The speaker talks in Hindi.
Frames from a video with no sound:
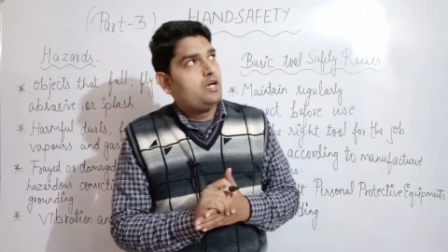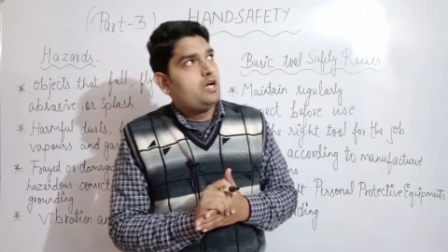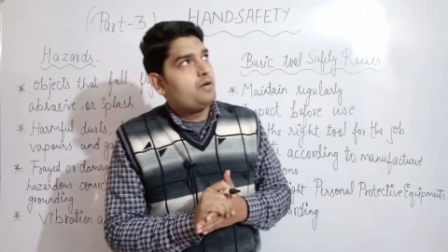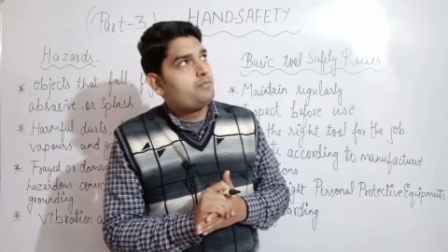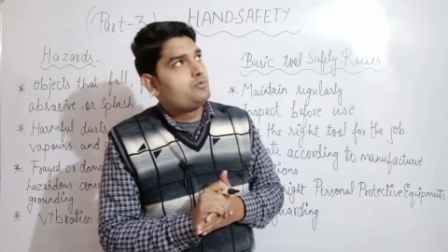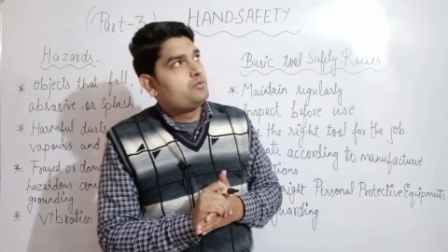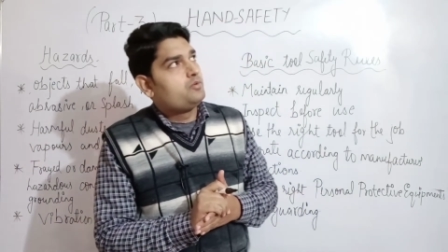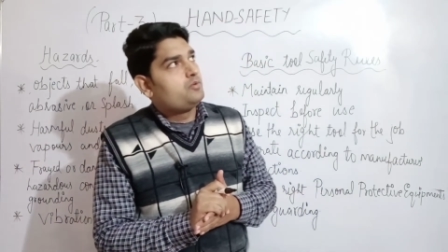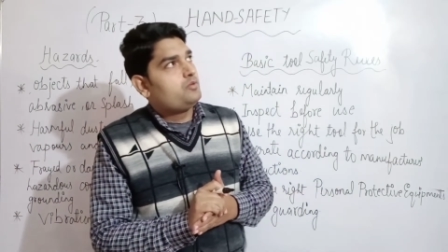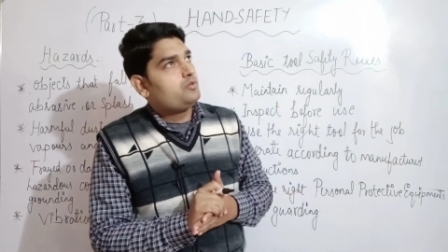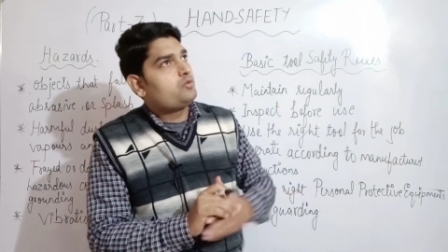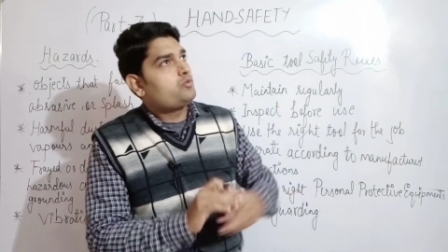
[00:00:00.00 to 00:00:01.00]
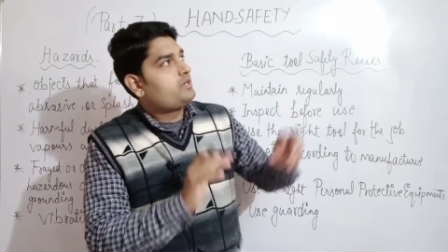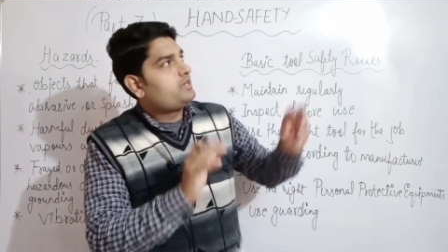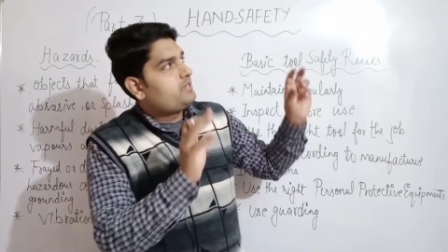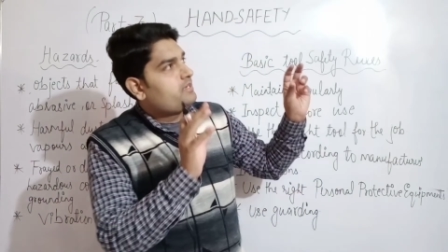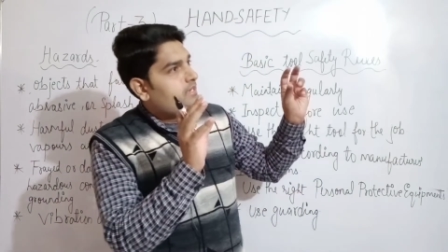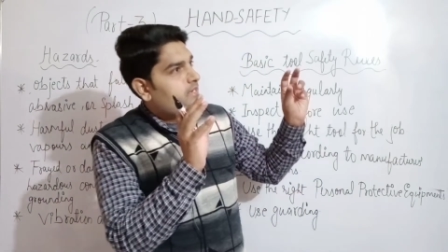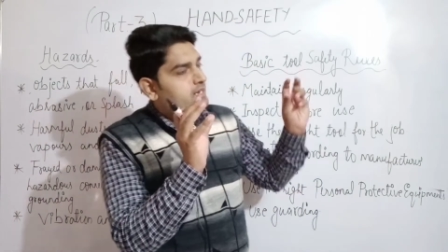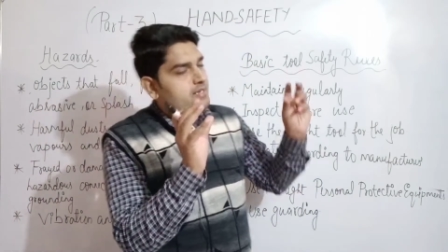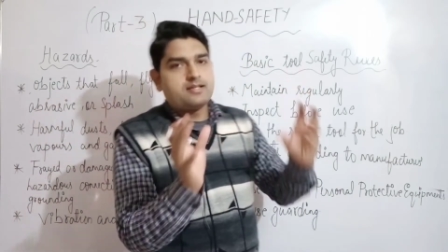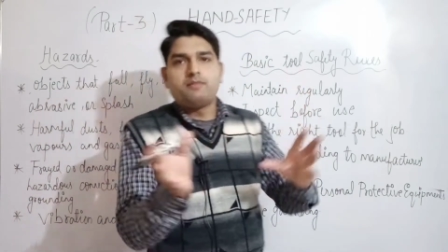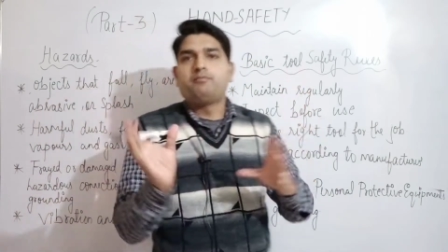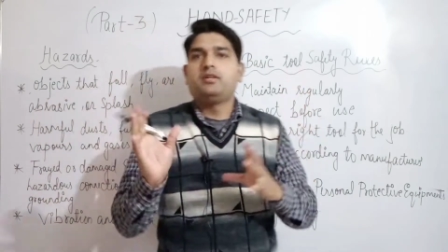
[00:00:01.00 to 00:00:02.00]
आपको कोई एक
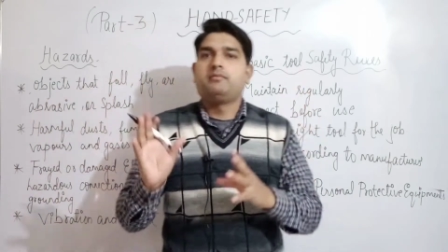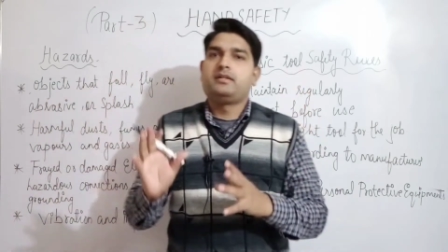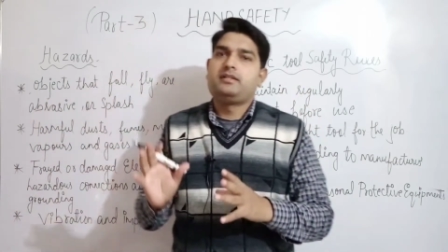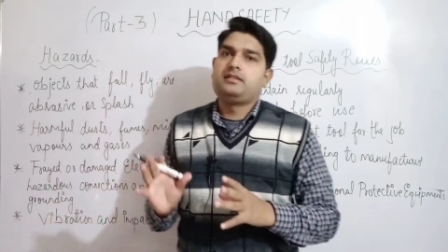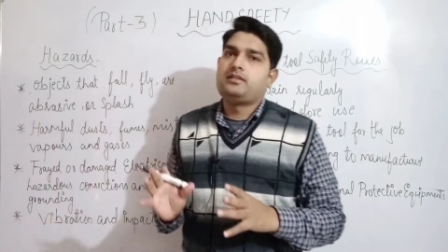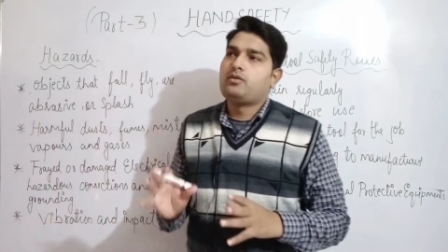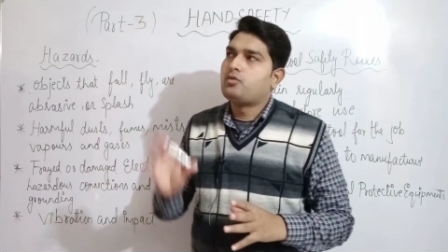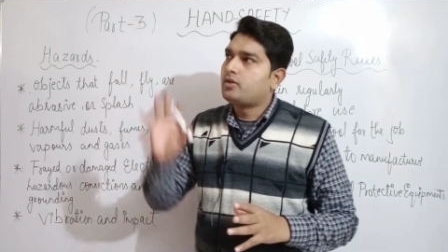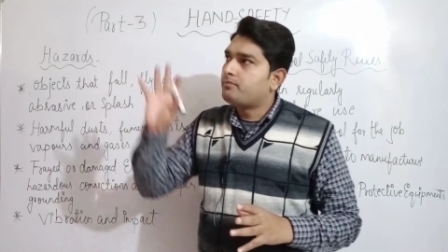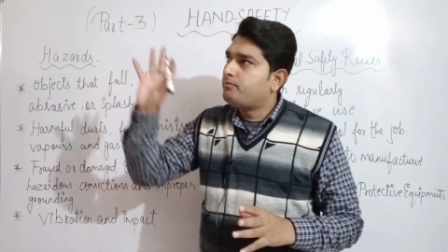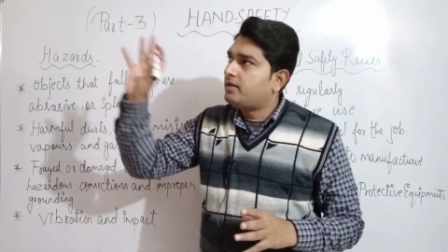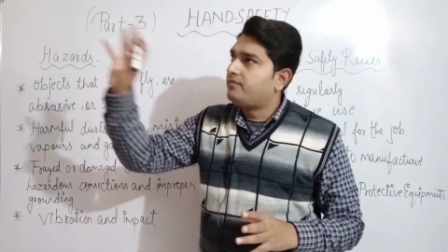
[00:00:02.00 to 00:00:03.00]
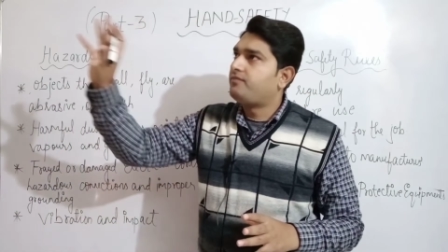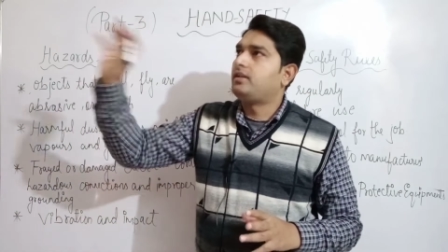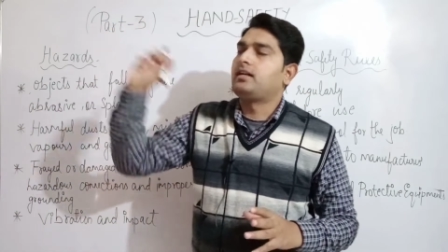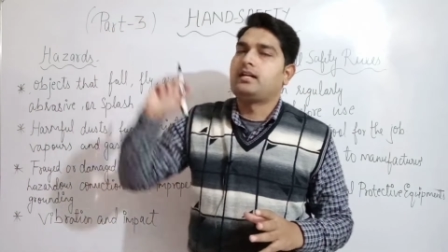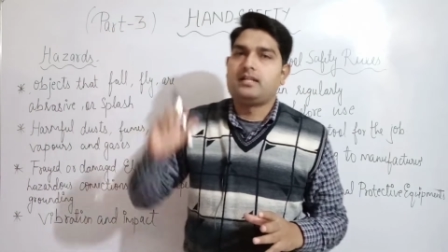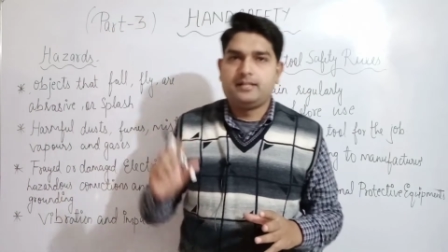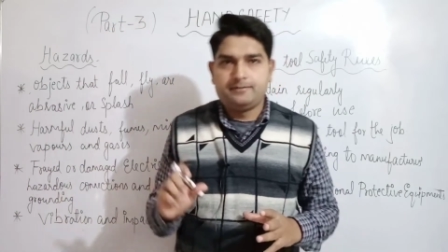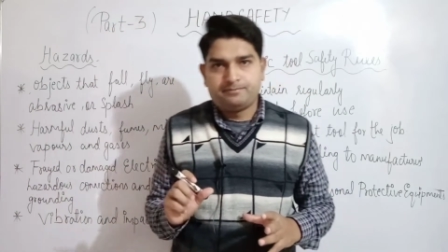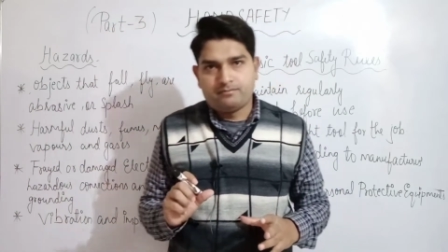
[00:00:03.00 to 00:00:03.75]
एग्ज़ाम्पल मैं देता हूँ कोई बल्फ लगाना है